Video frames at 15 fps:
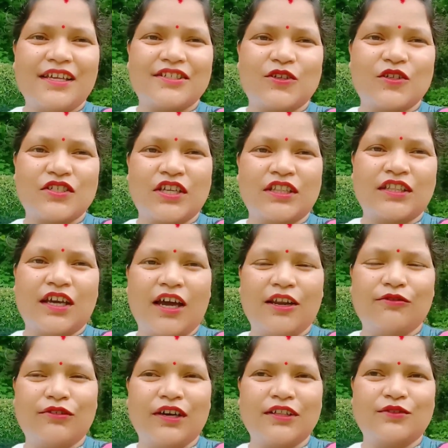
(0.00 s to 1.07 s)
चलो संथाल
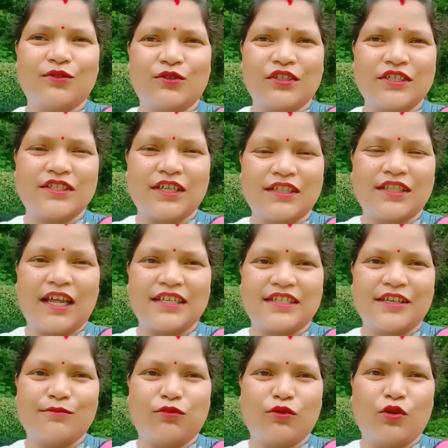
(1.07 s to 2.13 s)
हुआ तो कि संथाल
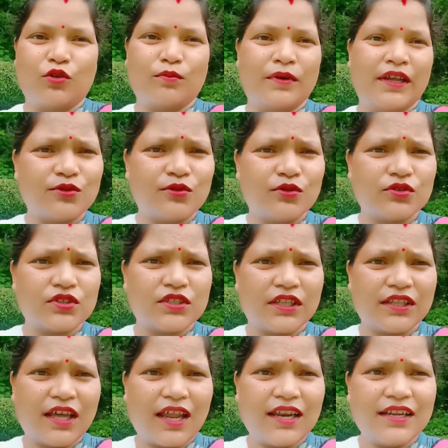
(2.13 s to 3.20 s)
से ही ब्लॉग बनाया जाए
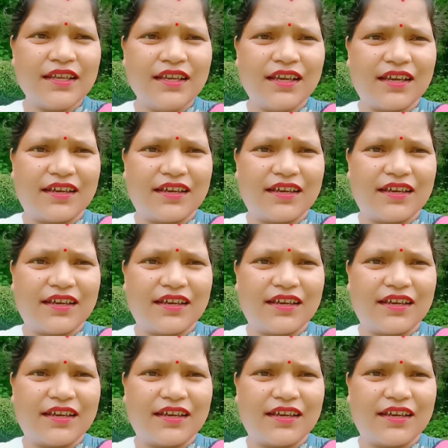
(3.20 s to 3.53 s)
संथाल नहीं है